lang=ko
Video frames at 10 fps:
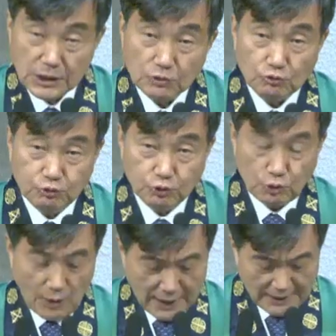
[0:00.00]

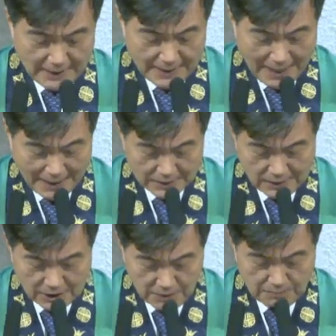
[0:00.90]
구조화된
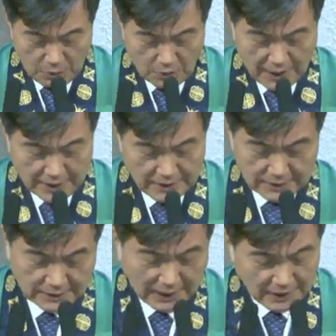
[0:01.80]
악을
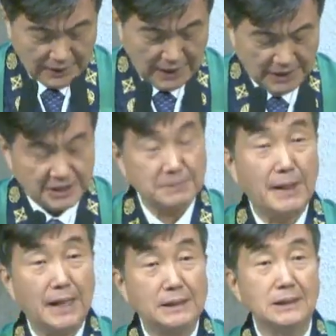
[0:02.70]
극복하려는 당대의
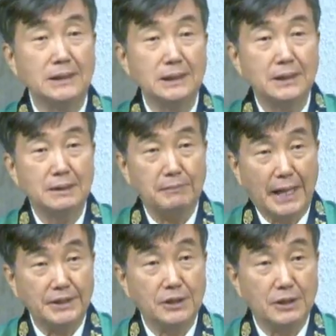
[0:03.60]
희망을
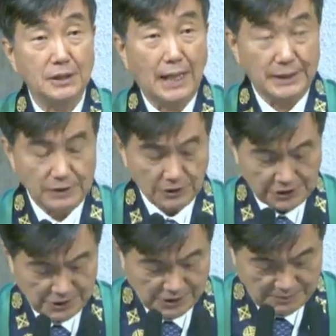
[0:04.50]
반영하는
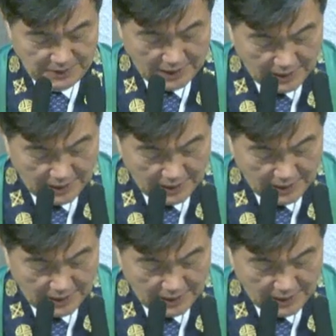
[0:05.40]
것이었습니다.